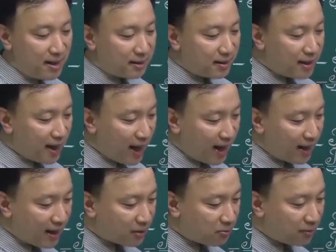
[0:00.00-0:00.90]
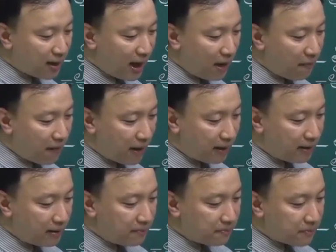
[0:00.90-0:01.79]
thứ hai là chúng ta
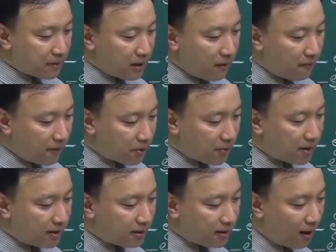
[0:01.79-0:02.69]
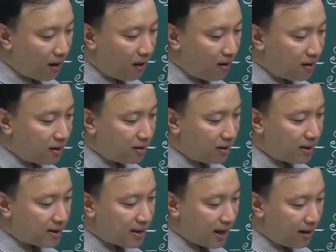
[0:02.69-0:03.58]
phải vận dụng kiến thức đó
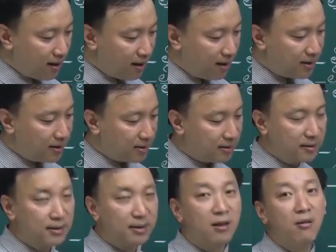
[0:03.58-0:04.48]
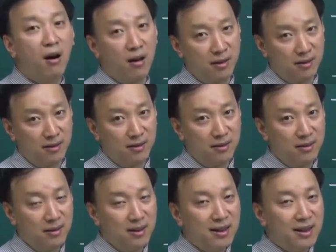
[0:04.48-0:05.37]
để trả lời những câu hỏi
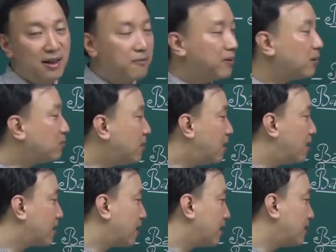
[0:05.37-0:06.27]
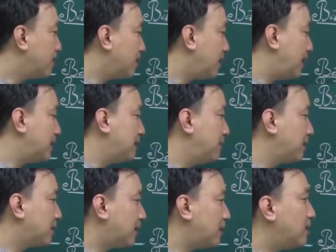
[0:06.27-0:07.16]
và thông thường các kiến thức này thì
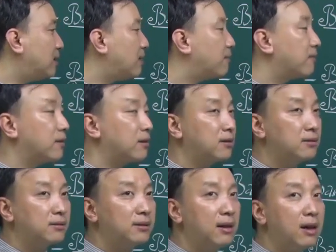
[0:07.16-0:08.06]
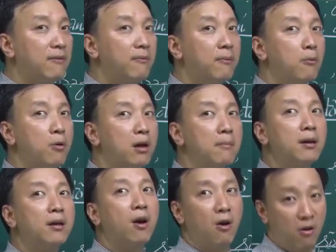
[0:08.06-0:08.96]
mình đã đưa theo theo các bốn cái
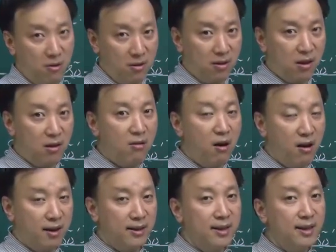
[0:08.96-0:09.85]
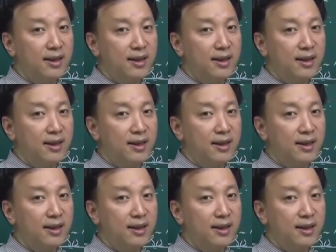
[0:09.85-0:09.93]
mức độ câu hỏi